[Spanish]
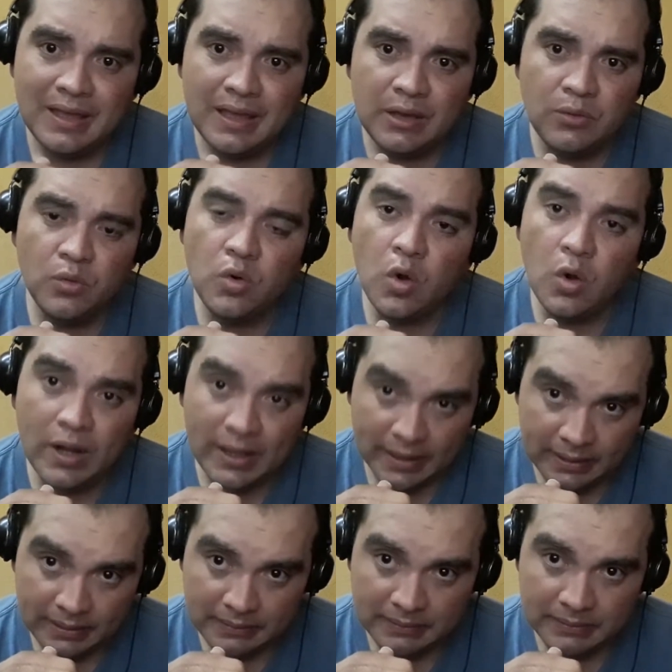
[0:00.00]
en un
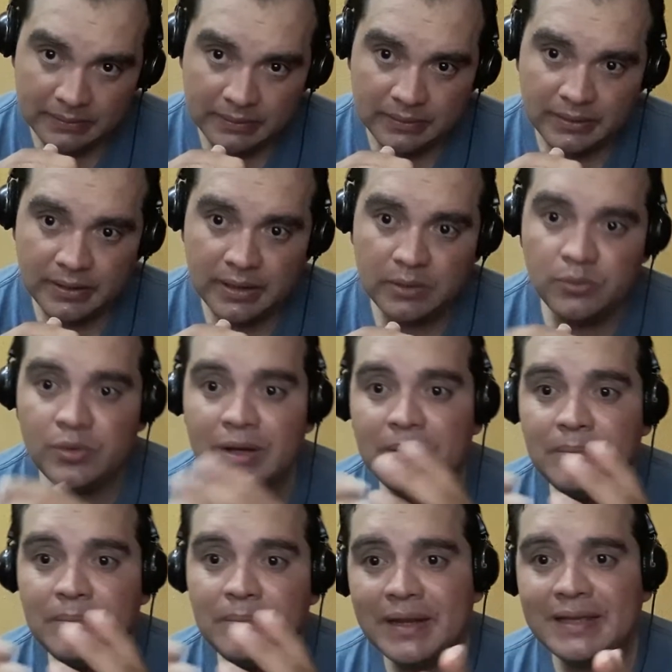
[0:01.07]
hogar, en una
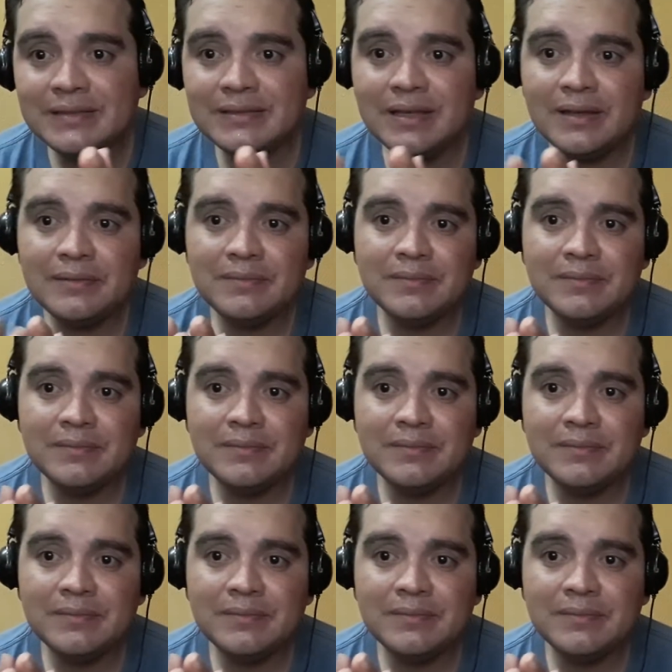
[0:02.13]
empresa,